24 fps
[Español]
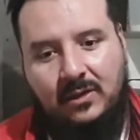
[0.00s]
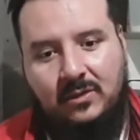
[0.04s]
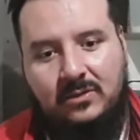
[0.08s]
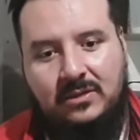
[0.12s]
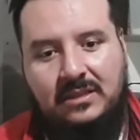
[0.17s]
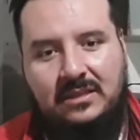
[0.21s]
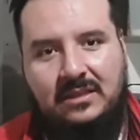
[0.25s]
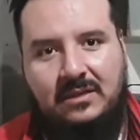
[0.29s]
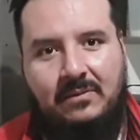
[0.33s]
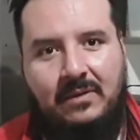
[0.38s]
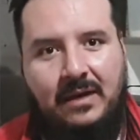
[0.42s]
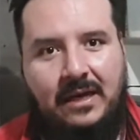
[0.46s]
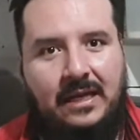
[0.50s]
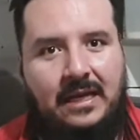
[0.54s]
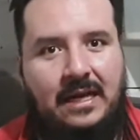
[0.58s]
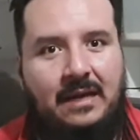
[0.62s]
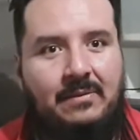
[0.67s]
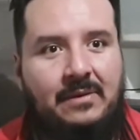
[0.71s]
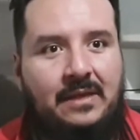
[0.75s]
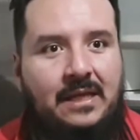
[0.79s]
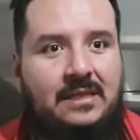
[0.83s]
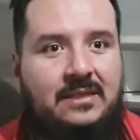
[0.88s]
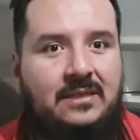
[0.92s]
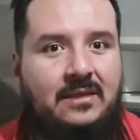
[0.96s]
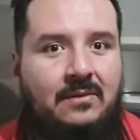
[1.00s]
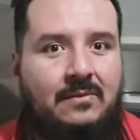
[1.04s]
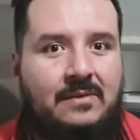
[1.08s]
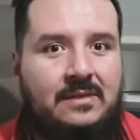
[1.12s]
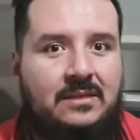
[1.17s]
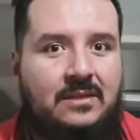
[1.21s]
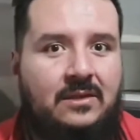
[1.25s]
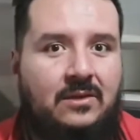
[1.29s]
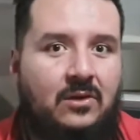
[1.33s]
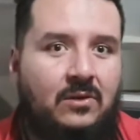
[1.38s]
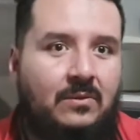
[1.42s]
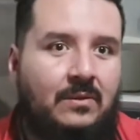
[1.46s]
O sea, se va a ir a vida
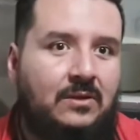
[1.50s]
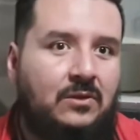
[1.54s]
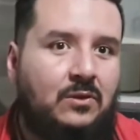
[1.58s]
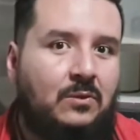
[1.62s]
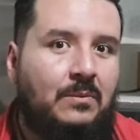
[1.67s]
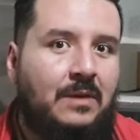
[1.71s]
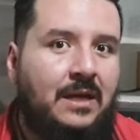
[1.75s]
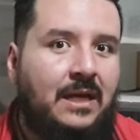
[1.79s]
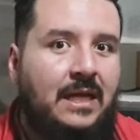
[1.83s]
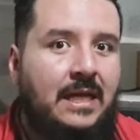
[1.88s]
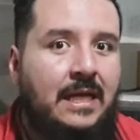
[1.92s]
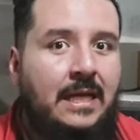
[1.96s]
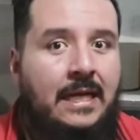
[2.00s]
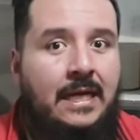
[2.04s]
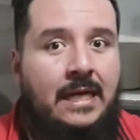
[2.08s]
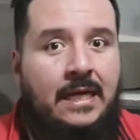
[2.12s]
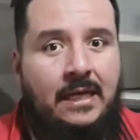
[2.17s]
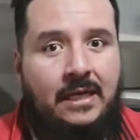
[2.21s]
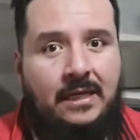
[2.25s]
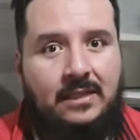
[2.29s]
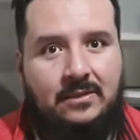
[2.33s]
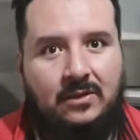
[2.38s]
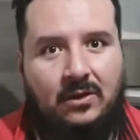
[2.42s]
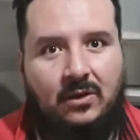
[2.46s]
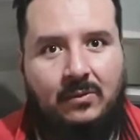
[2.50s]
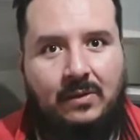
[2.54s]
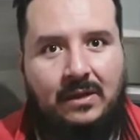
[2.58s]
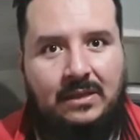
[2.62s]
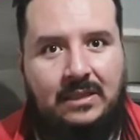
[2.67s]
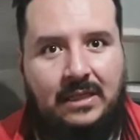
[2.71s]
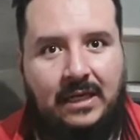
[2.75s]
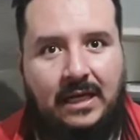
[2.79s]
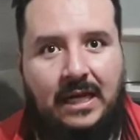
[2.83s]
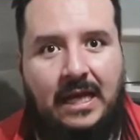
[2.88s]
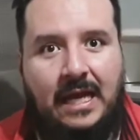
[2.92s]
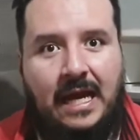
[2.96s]
silvestre, lo va a tomar y se lo va a
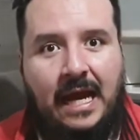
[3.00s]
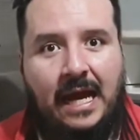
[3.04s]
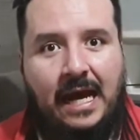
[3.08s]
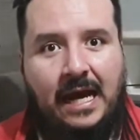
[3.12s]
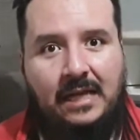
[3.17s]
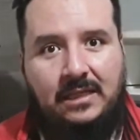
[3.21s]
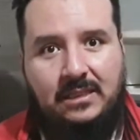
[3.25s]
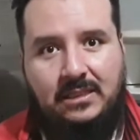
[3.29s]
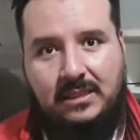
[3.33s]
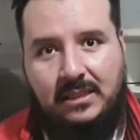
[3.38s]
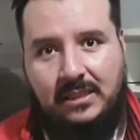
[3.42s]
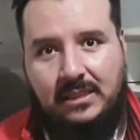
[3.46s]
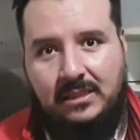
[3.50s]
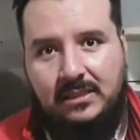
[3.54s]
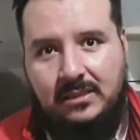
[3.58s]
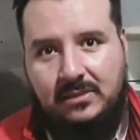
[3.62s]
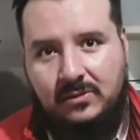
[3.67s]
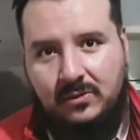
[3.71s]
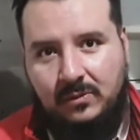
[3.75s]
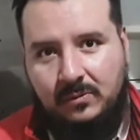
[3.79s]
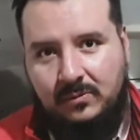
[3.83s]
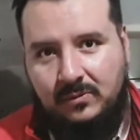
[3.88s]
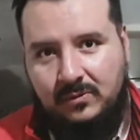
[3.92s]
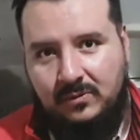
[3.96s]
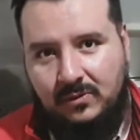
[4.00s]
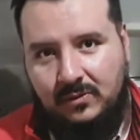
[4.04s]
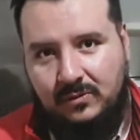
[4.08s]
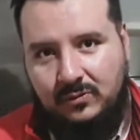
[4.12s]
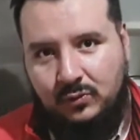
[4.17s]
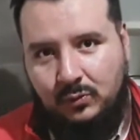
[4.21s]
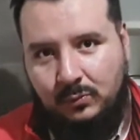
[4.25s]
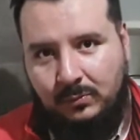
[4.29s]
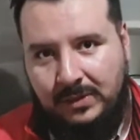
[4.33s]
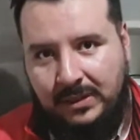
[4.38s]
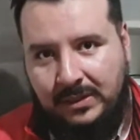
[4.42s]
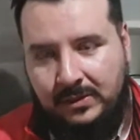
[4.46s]
traer. Así somos los
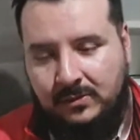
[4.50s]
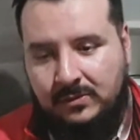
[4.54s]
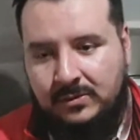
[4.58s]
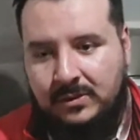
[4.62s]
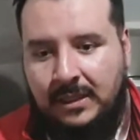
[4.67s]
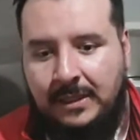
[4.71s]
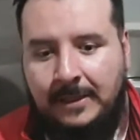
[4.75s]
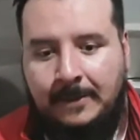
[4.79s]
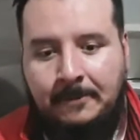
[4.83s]
humanos.